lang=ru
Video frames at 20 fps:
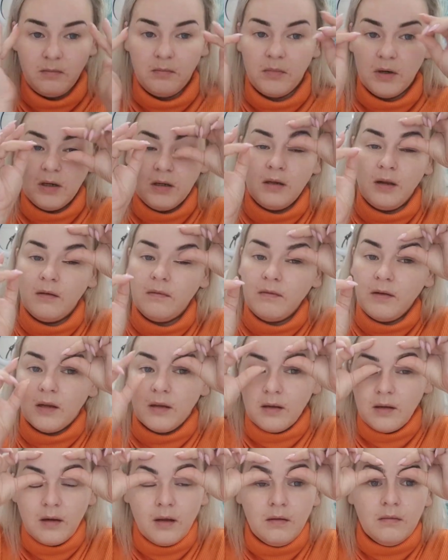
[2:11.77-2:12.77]

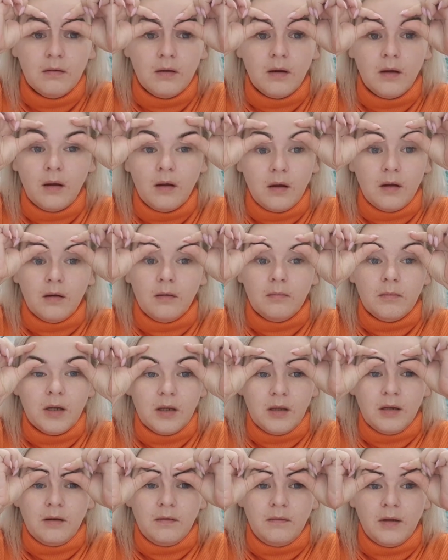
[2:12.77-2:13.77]
мгновенно
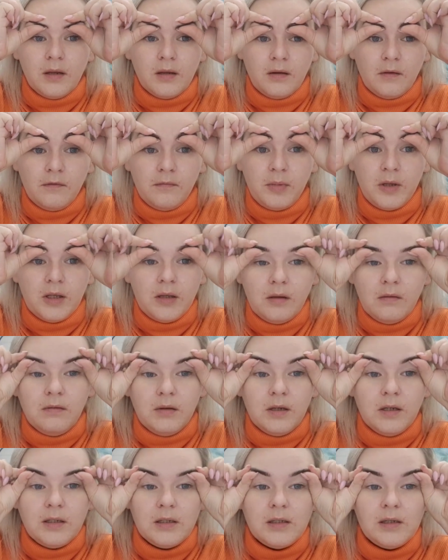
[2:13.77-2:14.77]
мгновенно
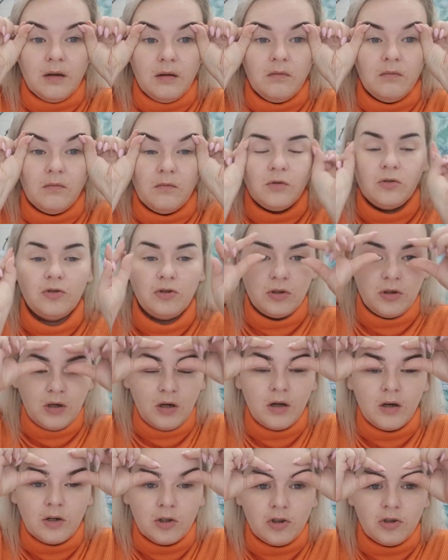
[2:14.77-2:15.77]
впитывается очень
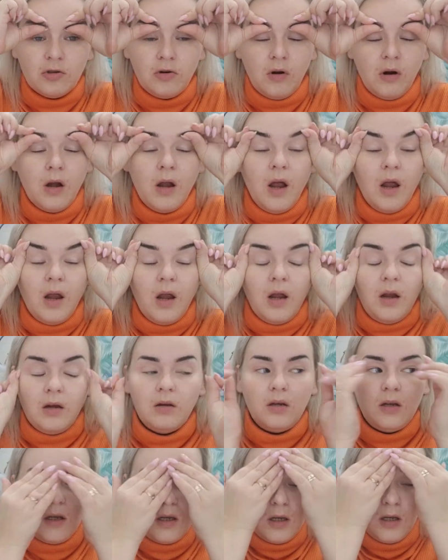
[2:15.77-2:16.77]
хорошо.
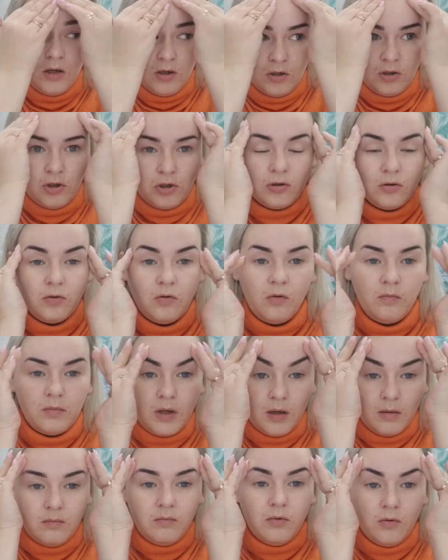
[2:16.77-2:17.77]
И что
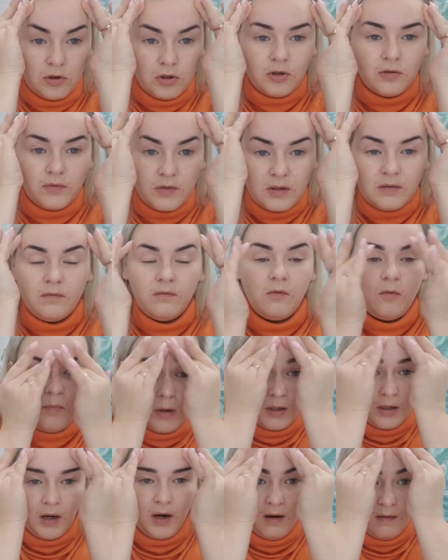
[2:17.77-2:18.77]
мне больше всего
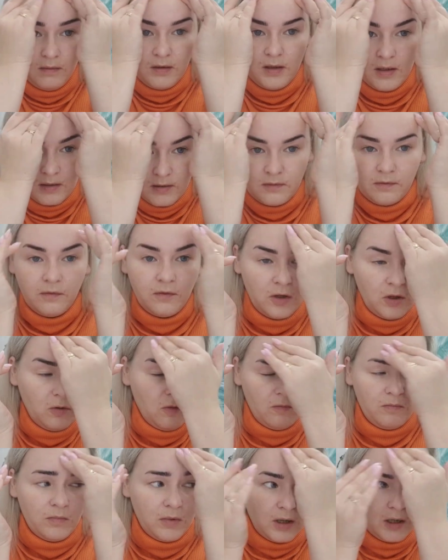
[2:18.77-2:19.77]
понравилось в
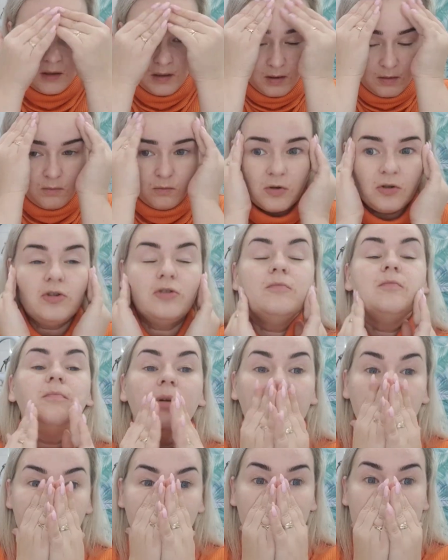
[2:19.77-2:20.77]
нем, это очень
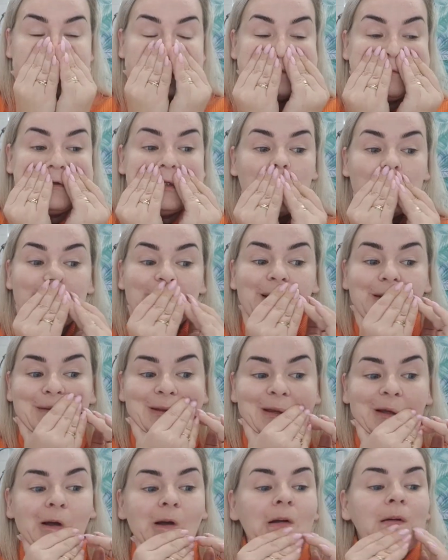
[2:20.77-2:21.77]
приятный вот этот
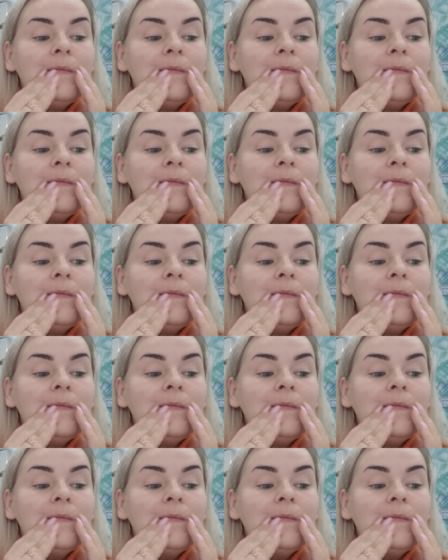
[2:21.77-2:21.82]
вот